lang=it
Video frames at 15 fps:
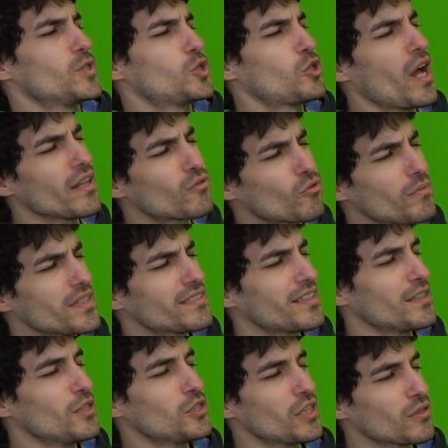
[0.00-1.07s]
Cioè tu mi stai
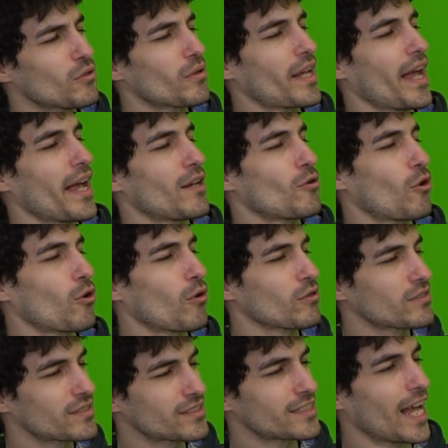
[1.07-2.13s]
dicendo che
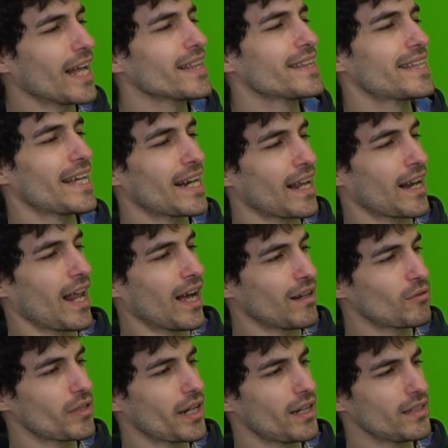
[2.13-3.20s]
nonostante la
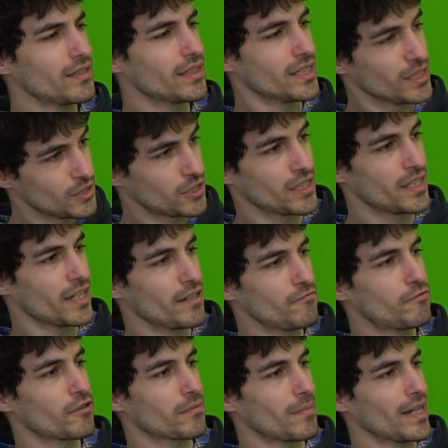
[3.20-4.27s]
laurea in ingegneria
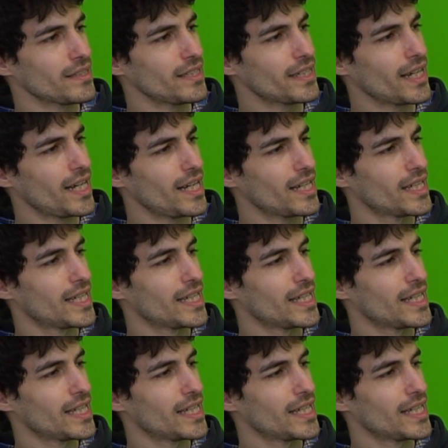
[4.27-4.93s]
informatica,